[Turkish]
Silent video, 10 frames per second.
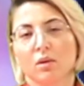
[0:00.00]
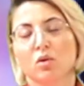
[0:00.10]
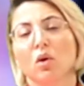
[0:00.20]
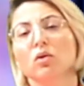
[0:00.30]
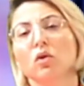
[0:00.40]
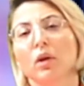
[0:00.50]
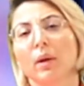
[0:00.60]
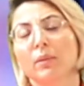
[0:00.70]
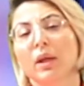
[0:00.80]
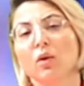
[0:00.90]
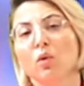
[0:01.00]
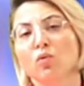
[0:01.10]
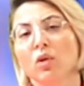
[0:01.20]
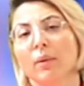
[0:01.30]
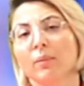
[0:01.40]
Son dönemde
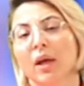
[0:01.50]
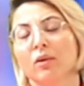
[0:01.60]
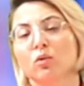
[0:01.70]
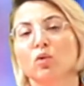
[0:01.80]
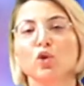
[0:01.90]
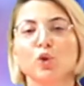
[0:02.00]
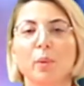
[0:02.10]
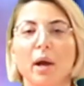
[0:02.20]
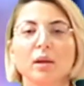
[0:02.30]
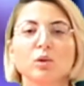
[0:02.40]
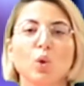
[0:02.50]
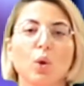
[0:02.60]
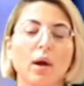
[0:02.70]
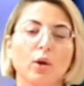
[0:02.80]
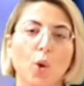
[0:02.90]
gündemden düşmeyen
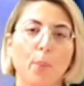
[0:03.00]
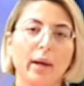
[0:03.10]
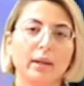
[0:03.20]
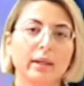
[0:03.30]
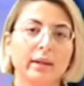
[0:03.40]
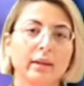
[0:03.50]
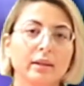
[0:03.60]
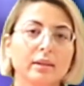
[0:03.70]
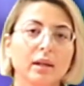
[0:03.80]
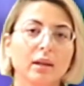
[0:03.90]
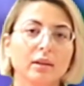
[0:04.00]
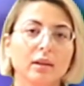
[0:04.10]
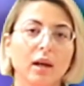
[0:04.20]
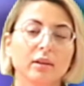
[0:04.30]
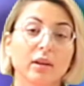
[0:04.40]
sokak köpeklerinin
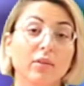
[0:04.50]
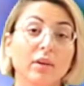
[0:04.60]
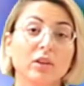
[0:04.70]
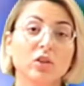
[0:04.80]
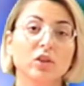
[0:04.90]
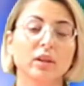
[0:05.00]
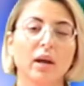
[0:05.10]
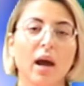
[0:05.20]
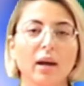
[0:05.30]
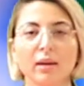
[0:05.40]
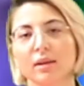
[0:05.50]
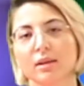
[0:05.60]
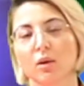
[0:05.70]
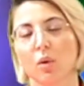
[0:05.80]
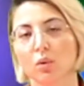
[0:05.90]
saldırgan davranışları
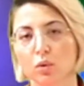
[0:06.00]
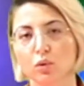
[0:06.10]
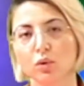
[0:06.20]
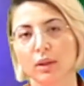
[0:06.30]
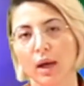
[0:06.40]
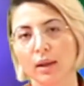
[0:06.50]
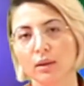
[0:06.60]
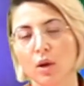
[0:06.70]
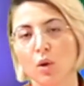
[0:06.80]
herkesi korkuturken